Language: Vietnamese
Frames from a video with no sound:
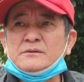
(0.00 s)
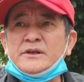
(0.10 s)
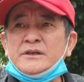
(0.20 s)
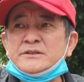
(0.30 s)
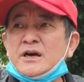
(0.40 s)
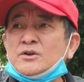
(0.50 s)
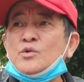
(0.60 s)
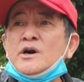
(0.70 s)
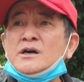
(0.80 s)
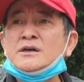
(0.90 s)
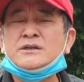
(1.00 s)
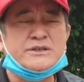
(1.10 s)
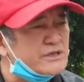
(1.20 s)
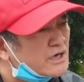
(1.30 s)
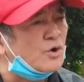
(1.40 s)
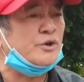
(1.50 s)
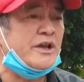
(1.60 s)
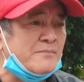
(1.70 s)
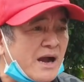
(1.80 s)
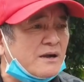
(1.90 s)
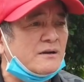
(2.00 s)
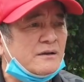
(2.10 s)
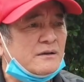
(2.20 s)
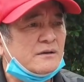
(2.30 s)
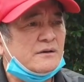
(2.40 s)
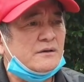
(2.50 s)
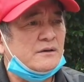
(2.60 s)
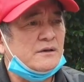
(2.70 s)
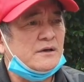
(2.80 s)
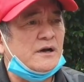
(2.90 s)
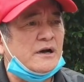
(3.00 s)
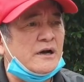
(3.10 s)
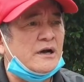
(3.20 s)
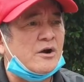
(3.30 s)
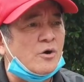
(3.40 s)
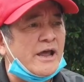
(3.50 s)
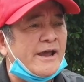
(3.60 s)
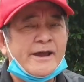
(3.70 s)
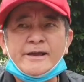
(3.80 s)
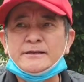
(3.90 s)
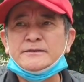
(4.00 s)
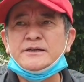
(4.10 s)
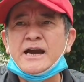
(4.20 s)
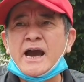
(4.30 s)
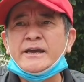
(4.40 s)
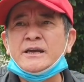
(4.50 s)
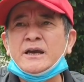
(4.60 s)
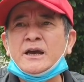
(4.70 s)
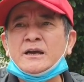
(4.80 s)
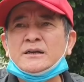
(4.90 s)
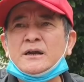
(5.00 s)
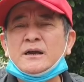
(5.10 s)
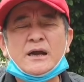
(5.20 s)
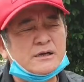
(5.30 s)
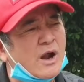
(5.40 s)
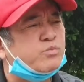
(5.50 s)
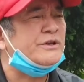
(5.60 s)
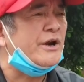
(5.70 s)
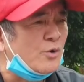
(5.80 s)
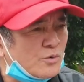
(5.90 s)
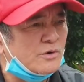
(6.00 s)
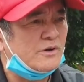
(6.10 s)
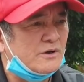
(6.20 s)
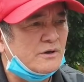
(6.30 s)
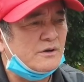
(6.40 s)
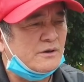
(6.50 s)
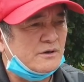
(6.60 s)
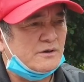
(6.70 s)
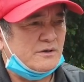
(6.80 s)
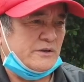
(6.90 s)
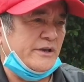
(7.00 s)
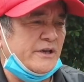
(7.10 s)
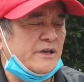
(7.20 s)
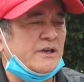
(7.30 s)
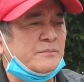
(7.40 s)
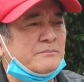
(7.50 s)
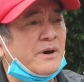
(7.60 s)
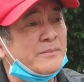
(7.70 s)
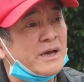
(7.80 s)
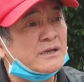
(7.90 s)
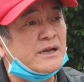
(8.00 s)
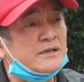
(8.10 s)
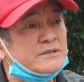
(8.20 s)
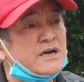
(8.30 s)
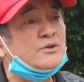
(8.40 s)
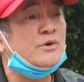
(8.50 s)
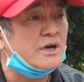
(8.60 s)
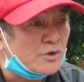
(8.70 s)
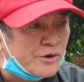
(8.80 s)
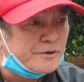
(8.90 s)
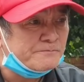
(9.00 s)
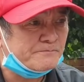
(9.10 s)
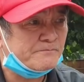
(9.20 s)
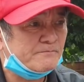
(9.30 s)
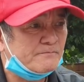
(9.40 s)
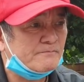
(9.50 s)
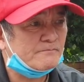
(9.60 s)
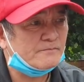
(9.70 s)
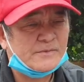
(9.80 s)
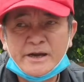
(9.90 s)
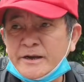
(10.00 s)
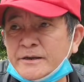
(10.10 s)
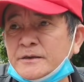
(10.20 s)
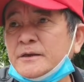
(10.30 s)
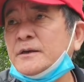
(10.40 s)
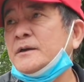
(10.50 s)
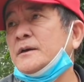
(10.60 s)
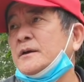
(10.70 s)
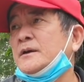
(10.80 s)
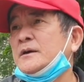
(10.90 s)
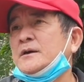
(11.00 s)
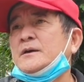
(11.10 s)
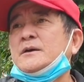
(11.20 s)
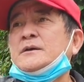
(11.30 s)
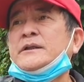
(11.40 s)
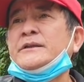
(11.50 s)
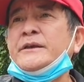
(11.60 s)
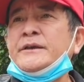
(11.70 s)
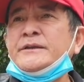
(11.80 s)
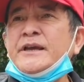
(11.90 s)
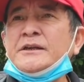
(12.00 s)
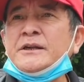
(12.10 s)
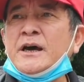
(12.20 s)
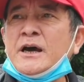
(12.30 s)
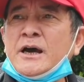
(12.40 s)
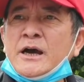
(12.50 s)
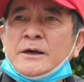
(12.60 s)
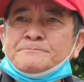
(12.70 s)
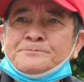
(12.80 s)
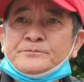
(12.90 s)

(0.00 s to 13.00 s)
Thì Dương Thu Hương chưa nổi tiếng bằng à, có lẽ những ai ờ, đọc nhiều thì mới biết đến Dương Thu Hương thôi đấy thế thì nhân à,